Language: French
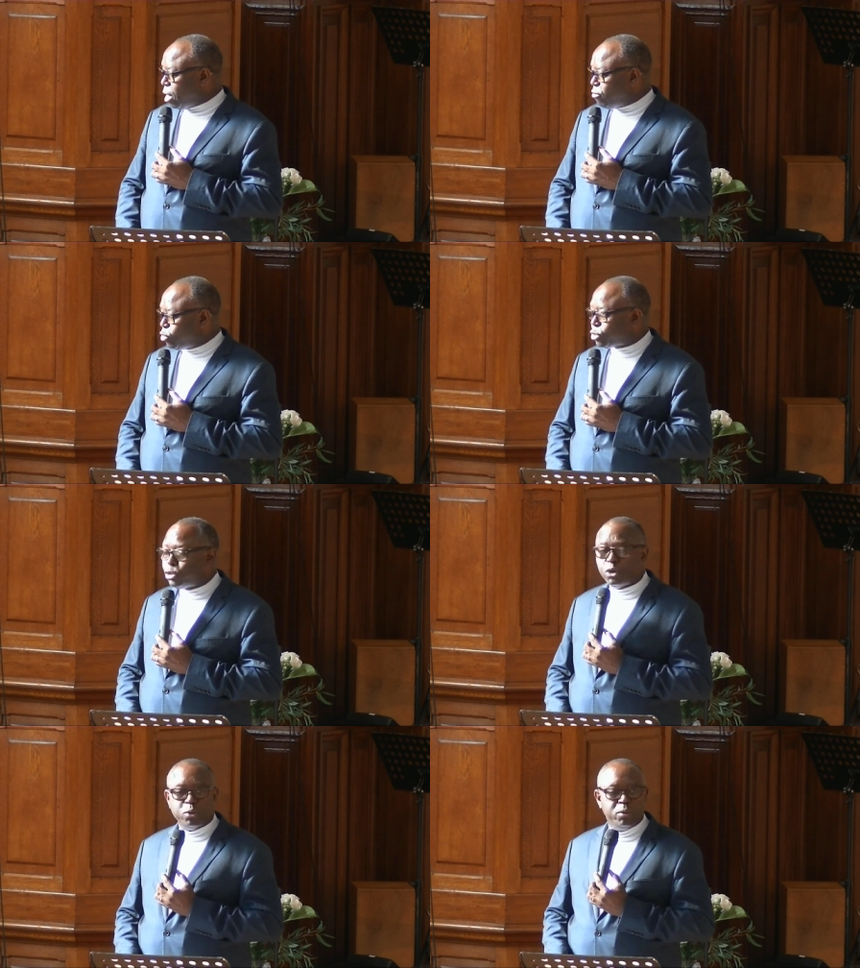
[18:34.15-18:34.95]
à
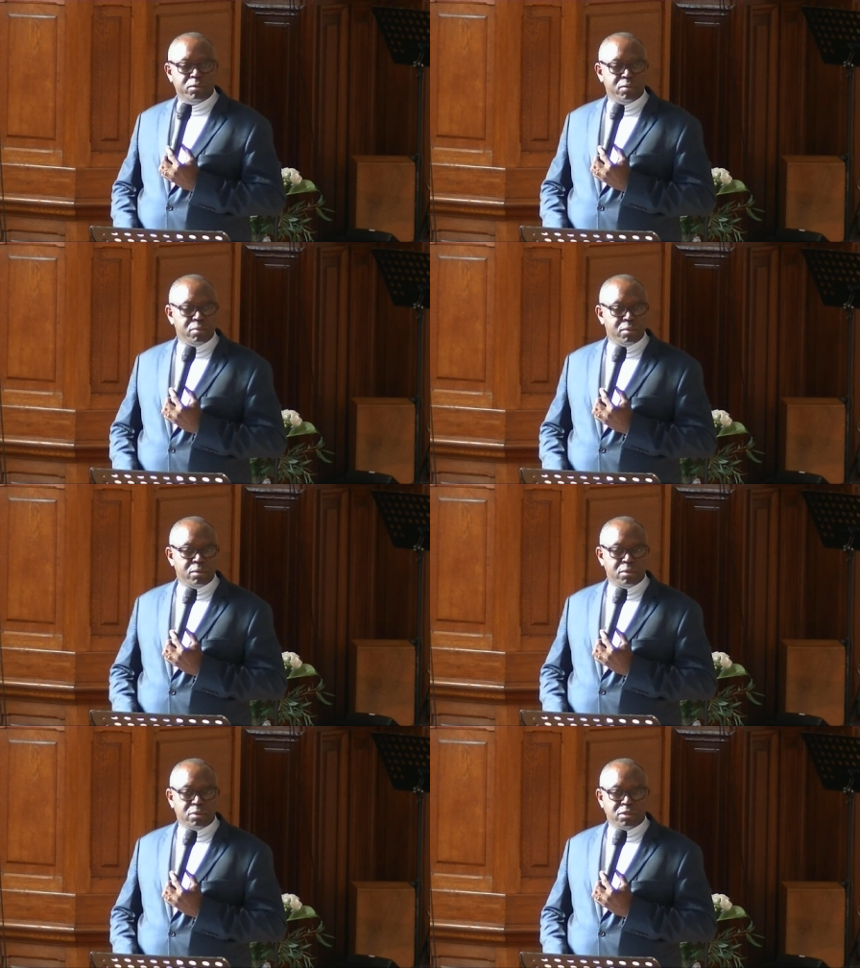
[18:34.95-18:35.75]
votre nom.
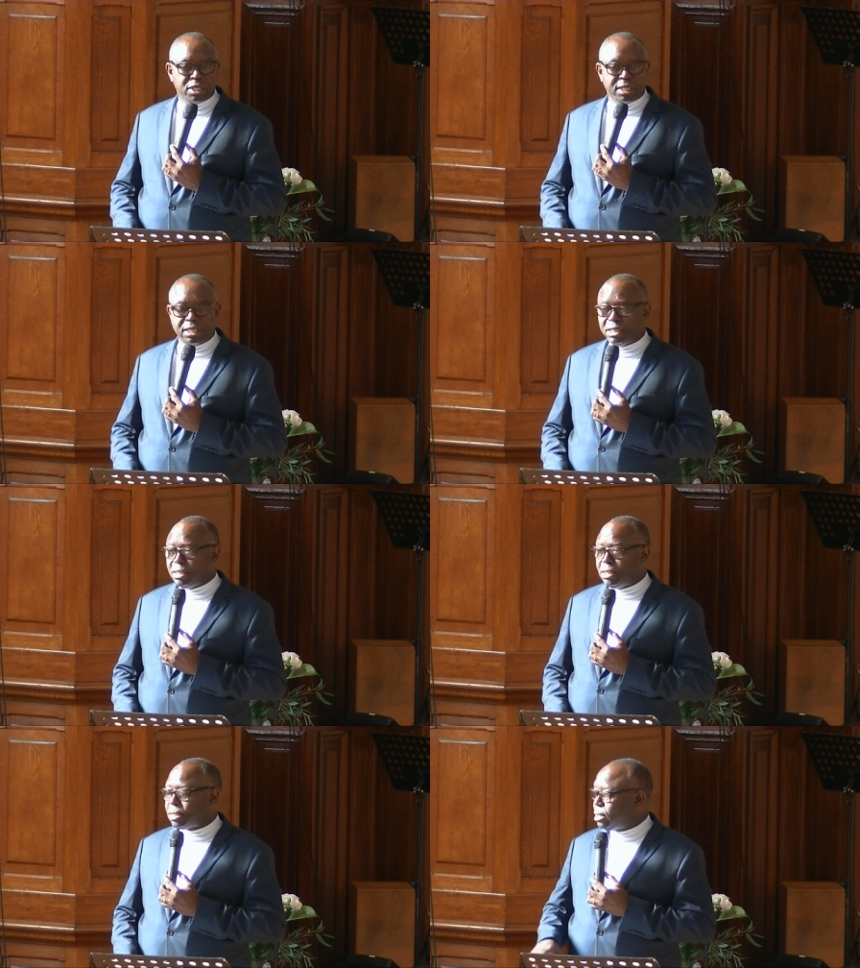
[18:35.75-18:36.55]

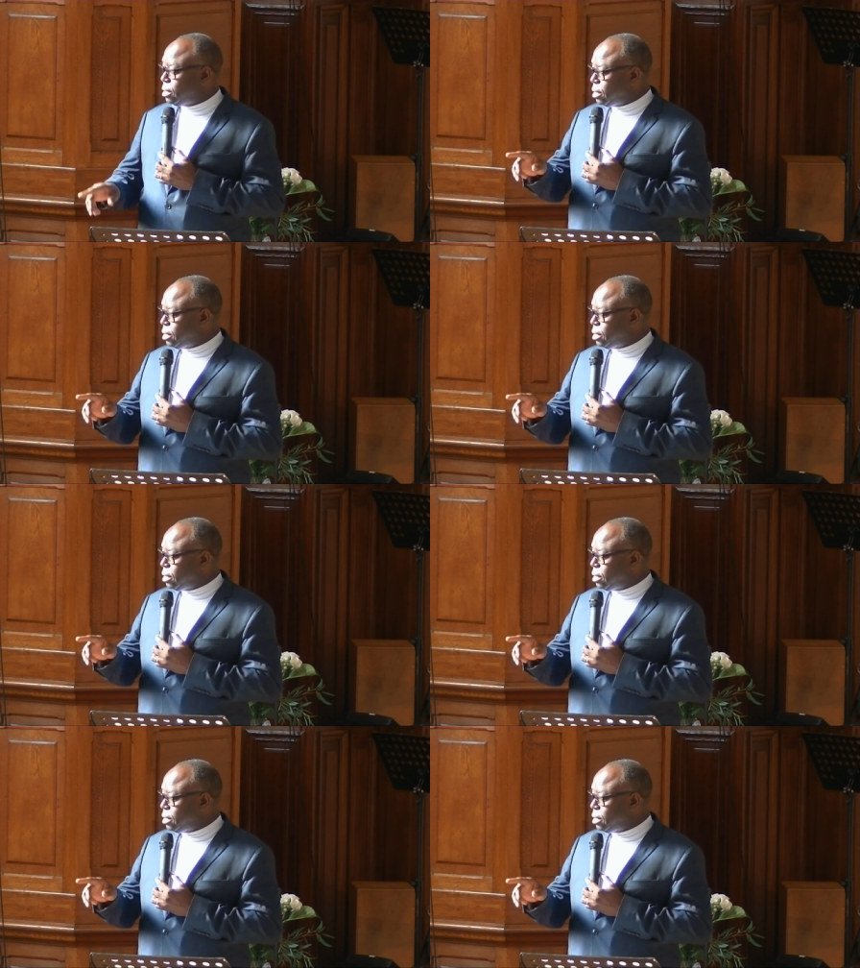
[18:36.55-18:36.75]
C'est-à-dire,